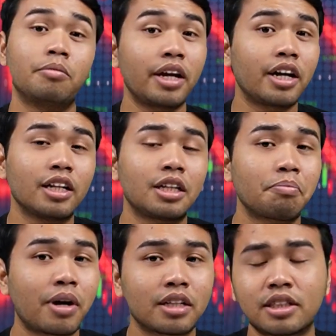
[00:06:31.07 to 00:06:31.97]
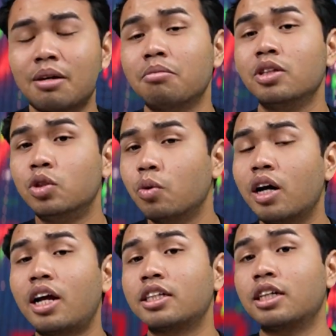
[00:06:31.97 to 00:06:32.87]
Mereka terpaksa
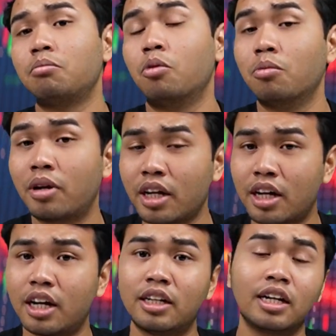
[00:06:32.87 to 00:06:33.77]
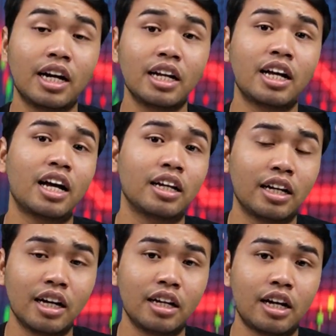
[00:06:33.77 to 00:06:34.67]
menjual aset bond mereka dengan
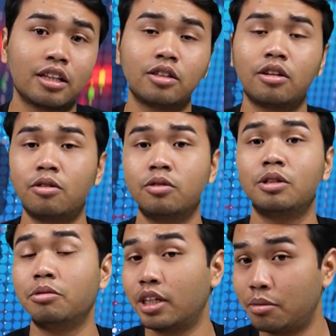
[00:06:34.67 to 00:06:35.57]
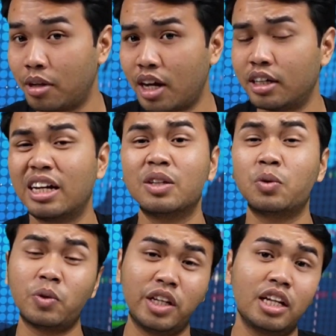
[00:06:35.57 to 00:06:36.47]
harga atau bisa dibilang dengan
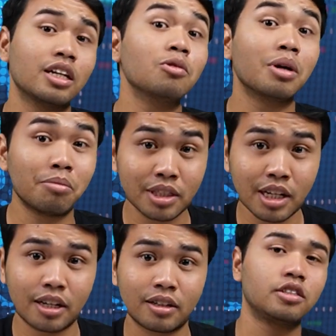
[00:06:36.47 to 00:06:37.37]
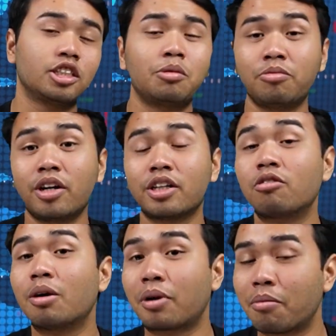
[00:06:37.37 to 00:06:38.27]
kerugian yang lumayan besar. Sebelumnya kita
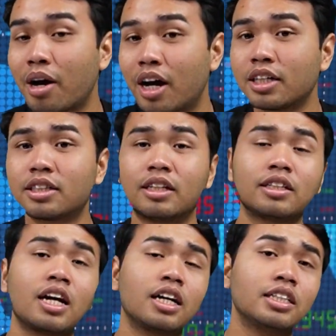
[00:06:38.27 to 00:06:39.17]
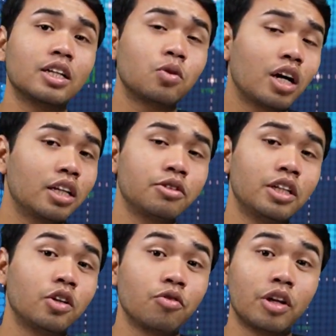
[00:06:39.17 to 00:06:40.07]
udah pernah bahas tentang kejatuhan
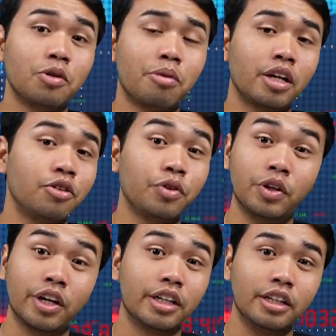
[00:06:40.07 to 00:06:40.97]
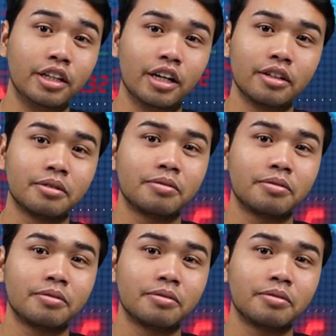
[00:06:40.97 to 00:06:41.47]
Silicon Valley Bank di video yang ini ya.